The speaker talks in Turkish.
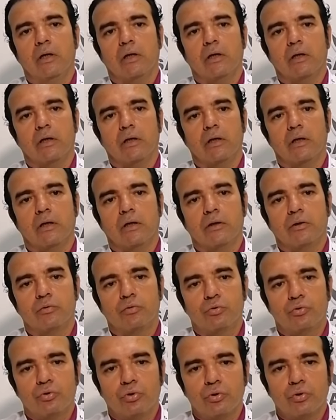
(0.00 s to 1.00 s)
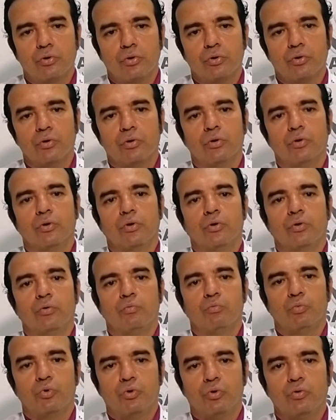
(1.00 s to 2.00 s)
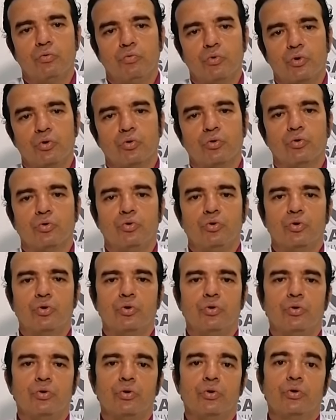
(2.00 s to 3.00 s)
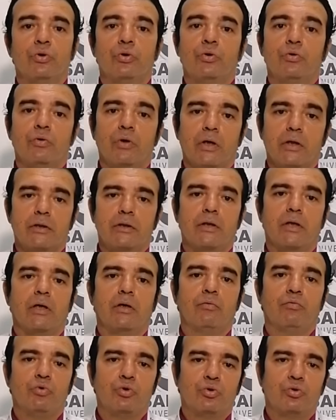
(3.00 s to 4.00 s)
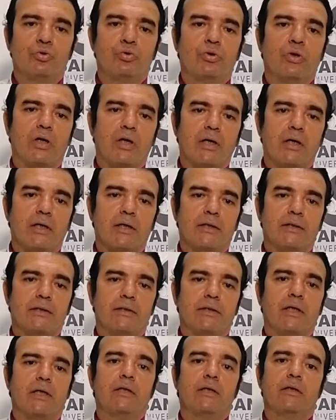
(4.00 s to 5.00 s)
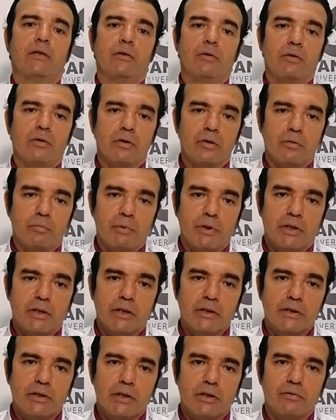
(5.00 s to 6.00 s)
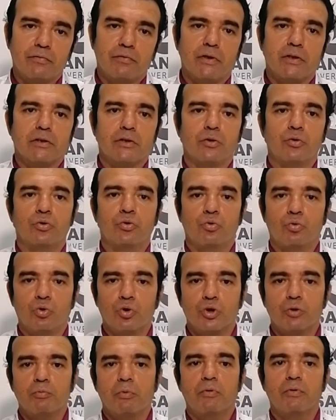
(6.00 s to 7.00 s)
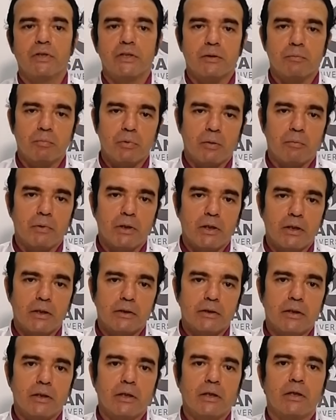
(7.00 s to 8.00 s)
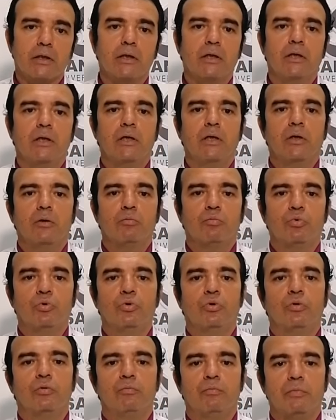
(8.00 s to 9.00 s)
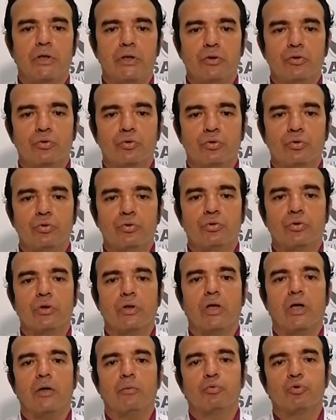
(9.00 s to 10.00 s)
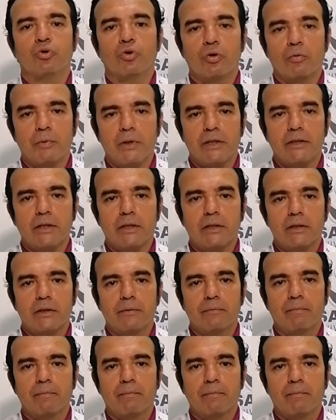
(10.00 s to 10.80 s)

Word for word: E, çünkü bütün vücudun yükünü hatta vücudun ağırlığından e, birkaç kat fazla yükü koşma ve zıplamalarda bu menisküs absorbe eder.